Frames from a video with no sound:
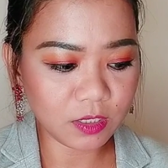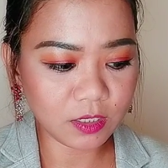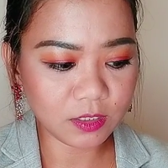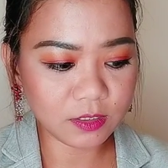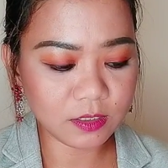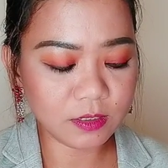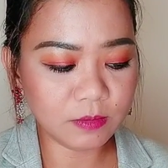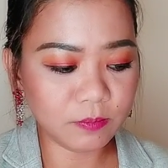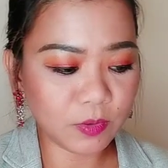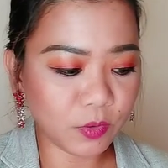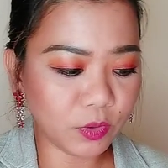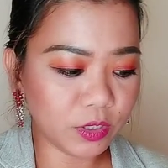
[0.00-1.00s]
din
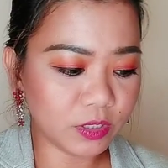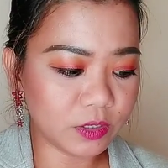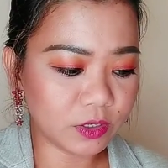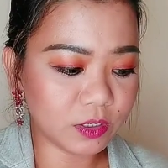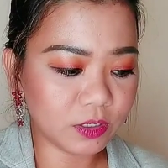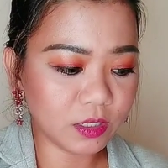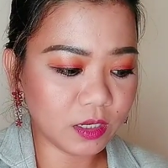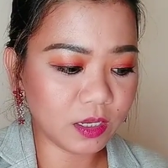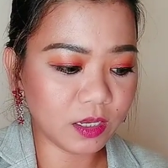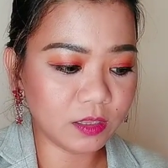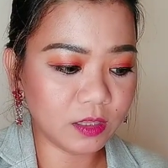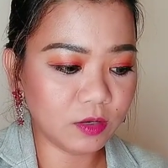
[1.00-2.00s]
nag-order,
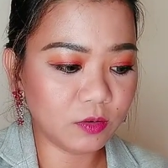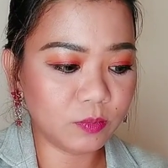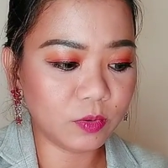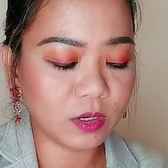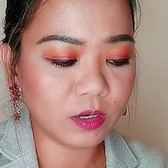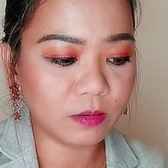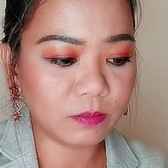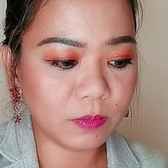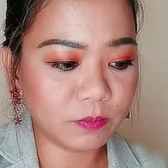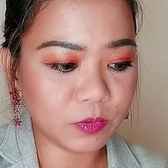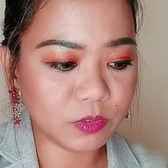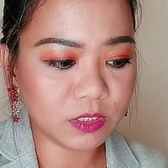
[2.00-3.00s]
kaya hindi ko po alam
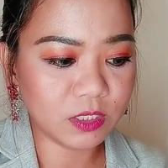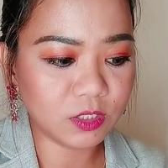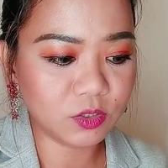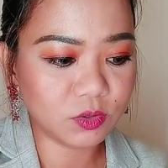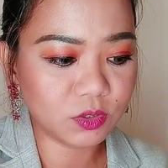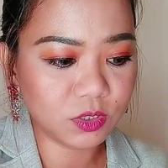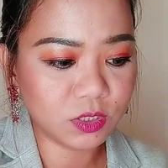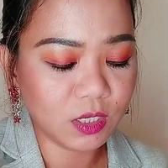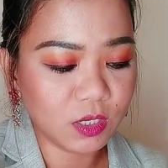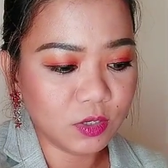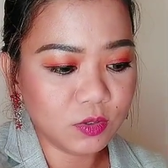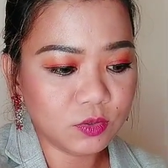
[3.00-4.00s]
ang procedures.
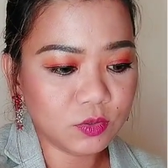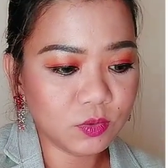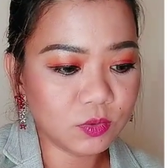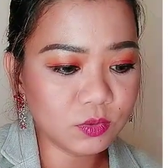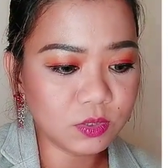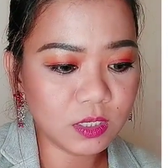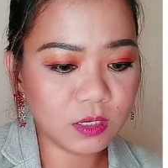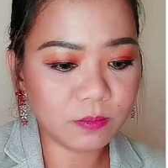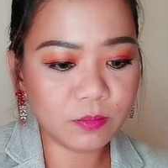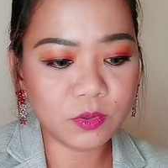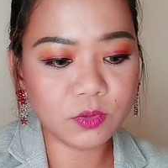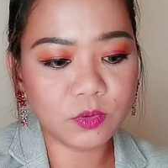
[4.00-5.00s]
So,
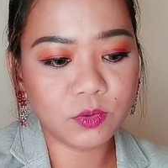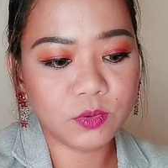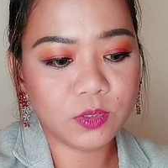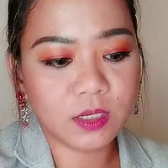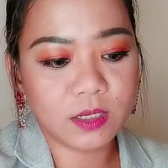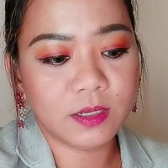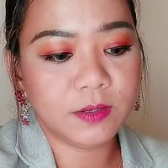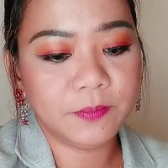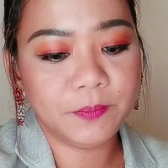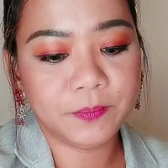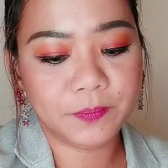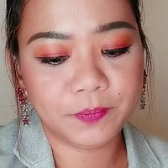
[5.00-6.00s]
sila po ito na ah,
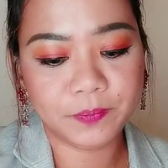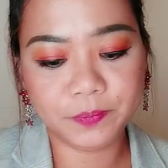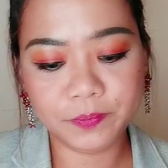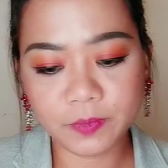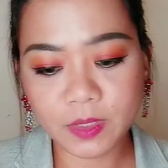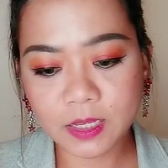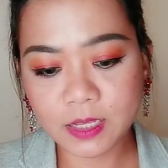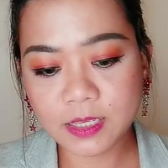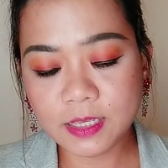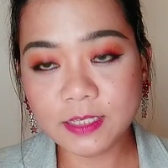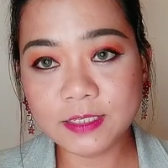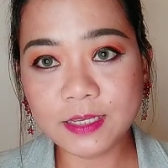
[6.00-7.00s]

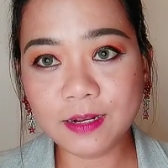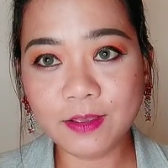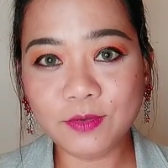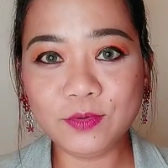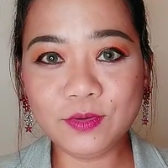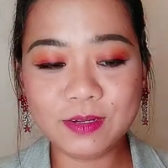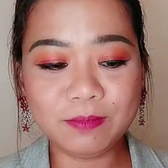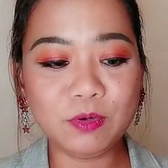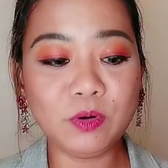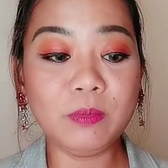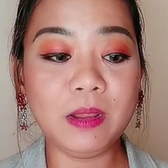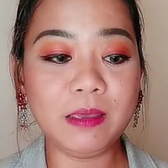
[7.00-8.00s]
sila yung na
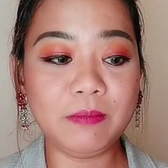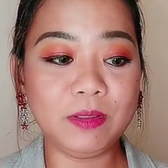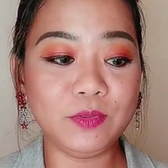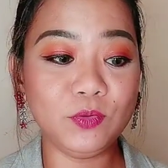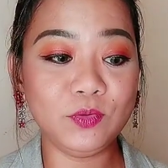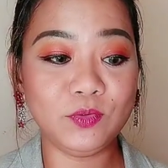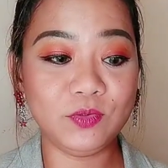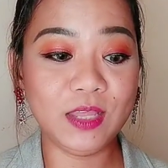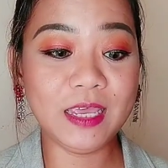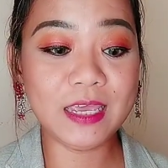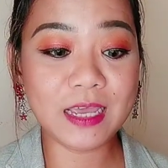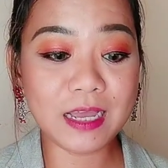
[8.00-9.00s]
problema doon.
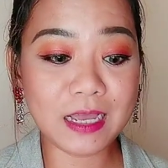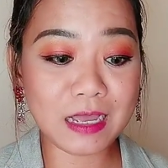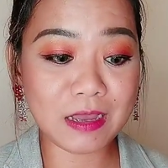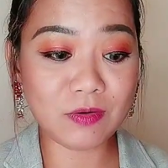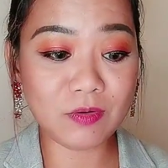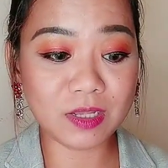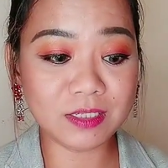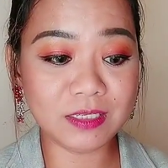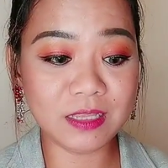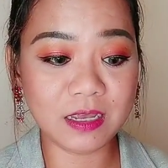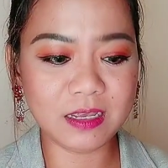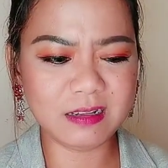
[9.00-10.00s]
Nahiya nga ako kasi
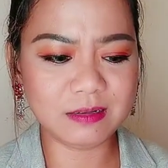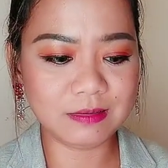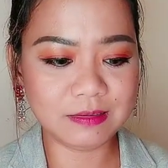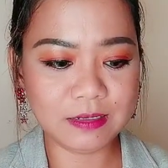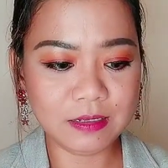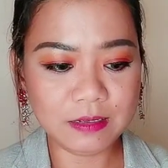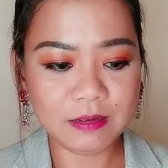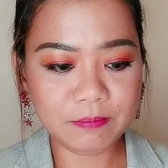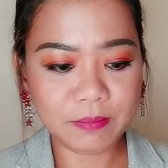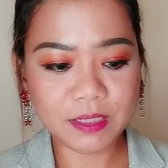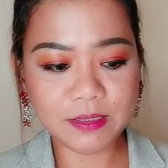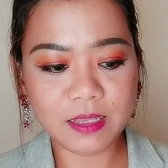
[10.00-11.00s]
dahil
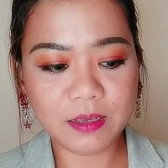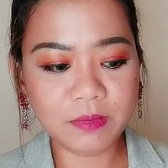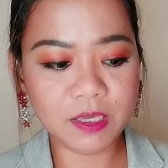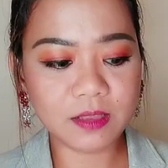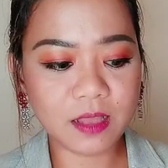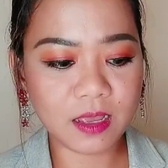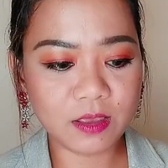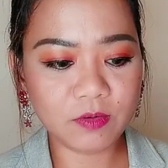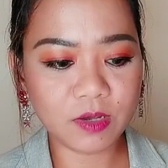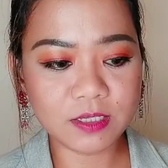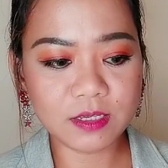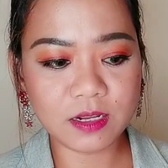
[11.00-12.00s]
pandemic tayo
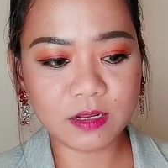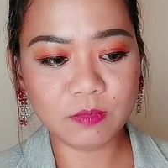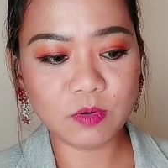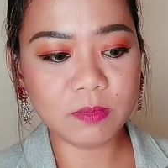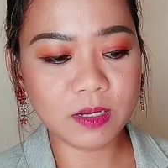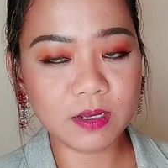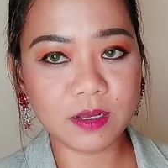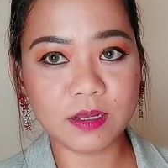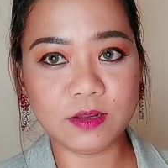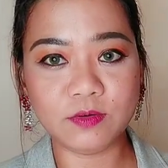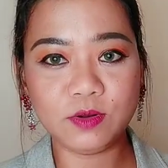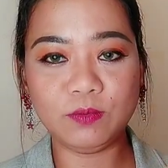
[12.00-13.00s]
kasi alam ko
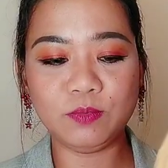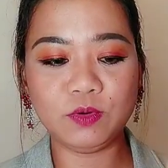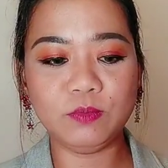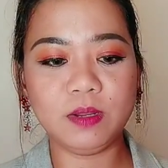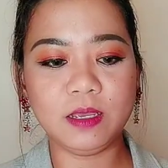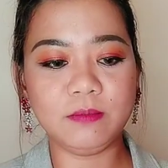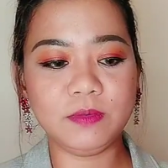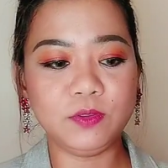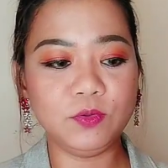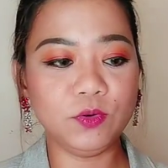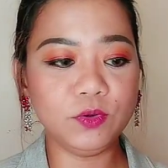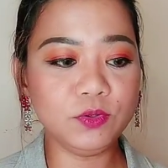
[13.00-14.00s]
magkakaroon ng problema
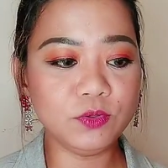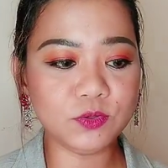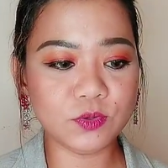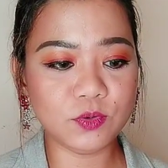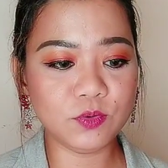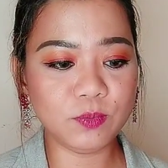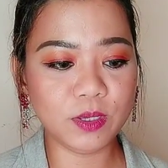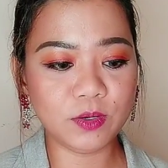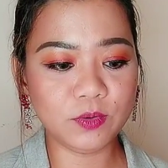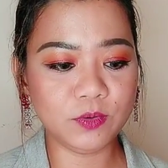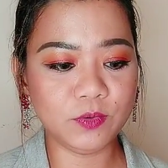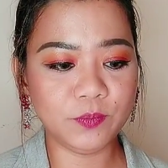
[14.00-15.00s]
doon. So,
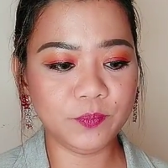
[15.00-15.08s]
pero